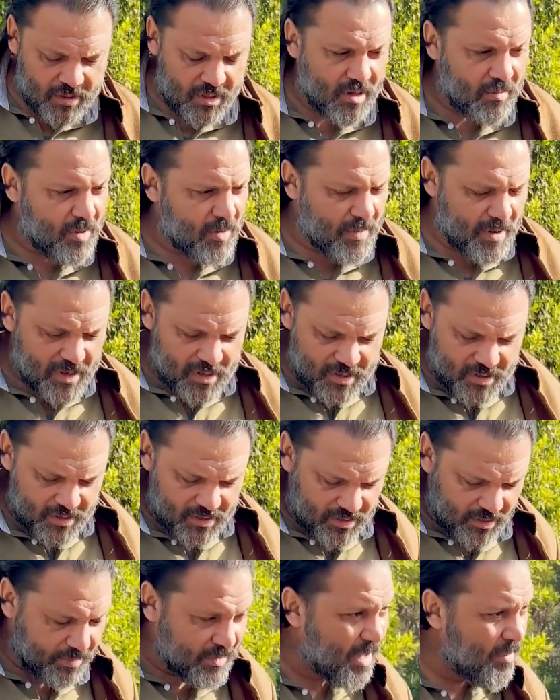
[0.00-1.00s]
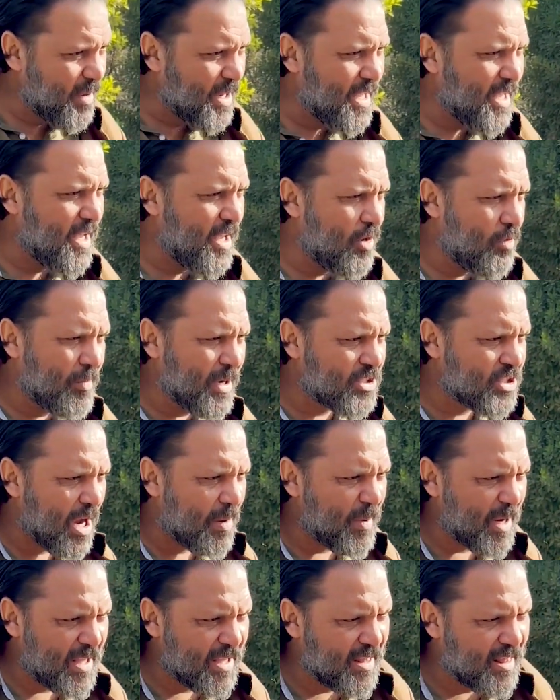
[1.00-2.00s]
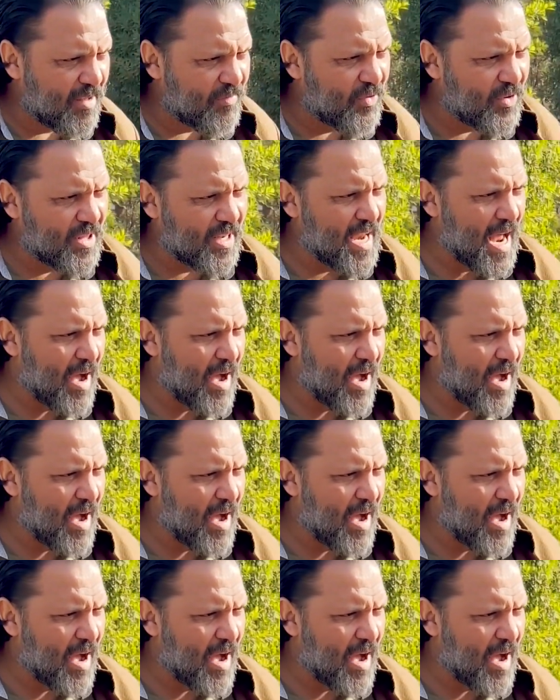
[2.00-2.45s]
إيه يا بابا انت بتعملي ايه وماشيه عماله تتلفتي ليه